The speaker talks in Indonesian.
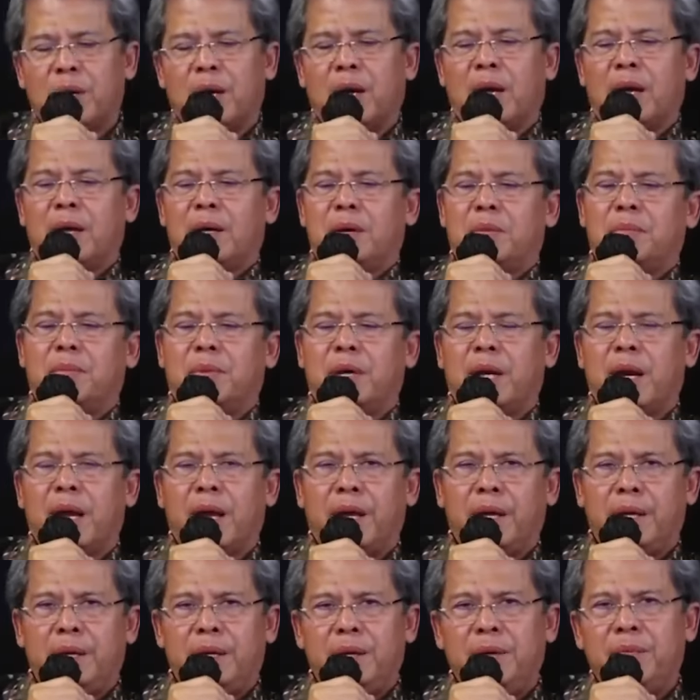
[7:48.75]
juga
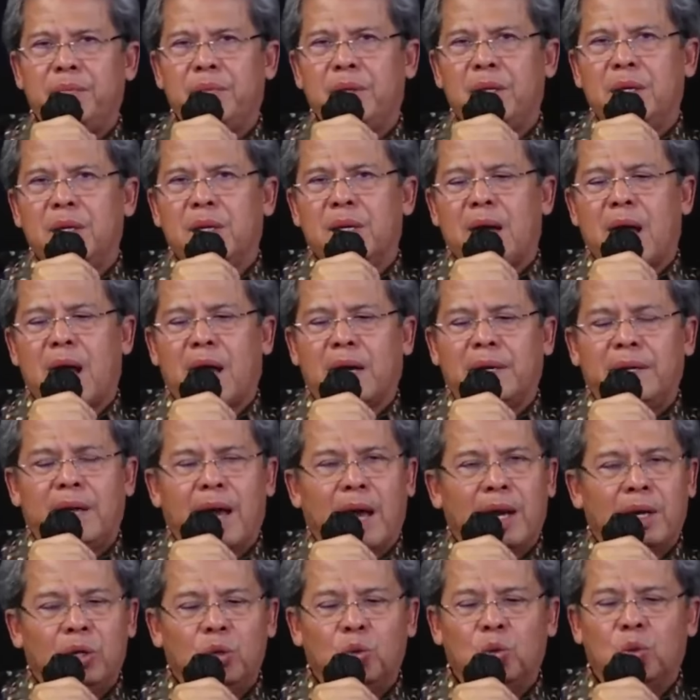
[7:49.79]
mengenai
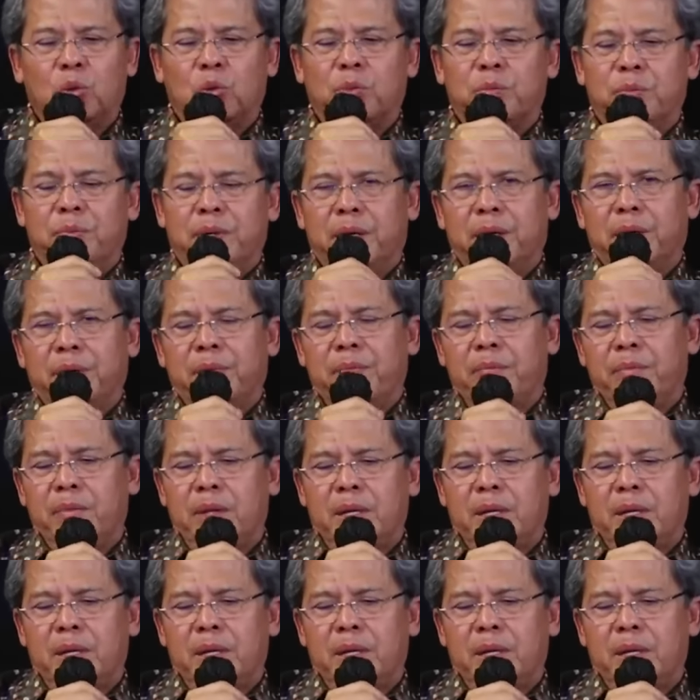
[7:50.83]
ahli-ahli hukum ya.